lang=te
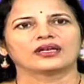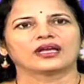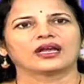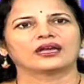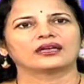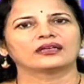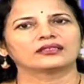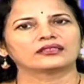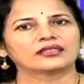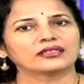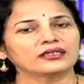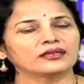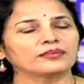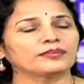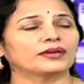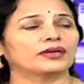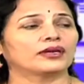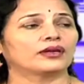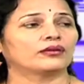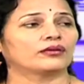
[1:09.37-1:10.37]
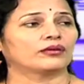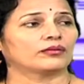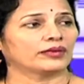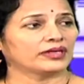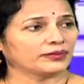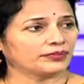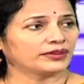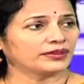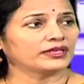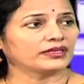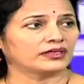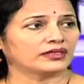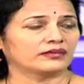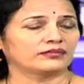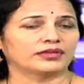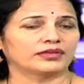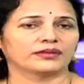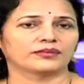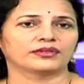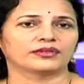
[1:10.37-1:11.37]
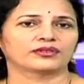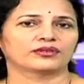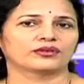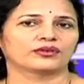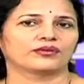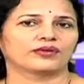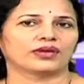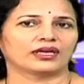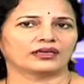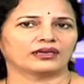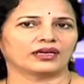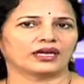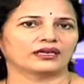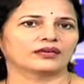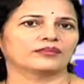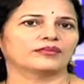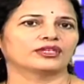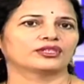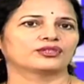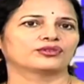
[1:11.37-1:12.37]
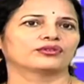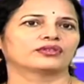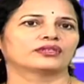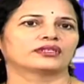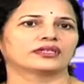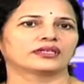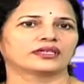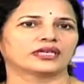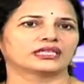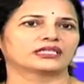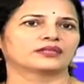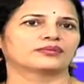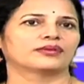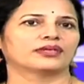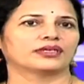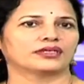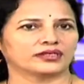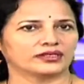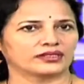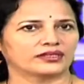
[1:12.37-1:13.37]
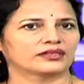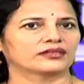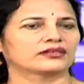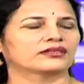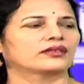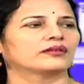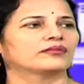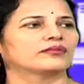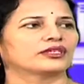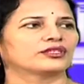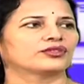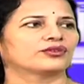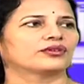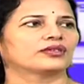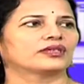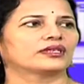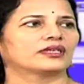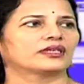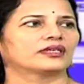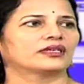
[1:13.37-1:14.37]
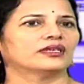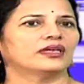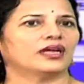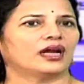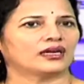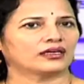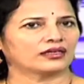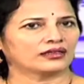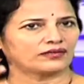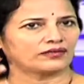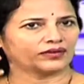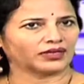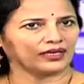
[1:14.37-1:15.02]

అండ్ చిన్నపిల్లల్లో మరి ప్రీటర్మ్ బేబీస్లో వాళ్ళ లంగ్ మెచ్యూరిటీ రెస్పిరేటరీ సిస్టమ్ మెచ్యూరిటీ అంటే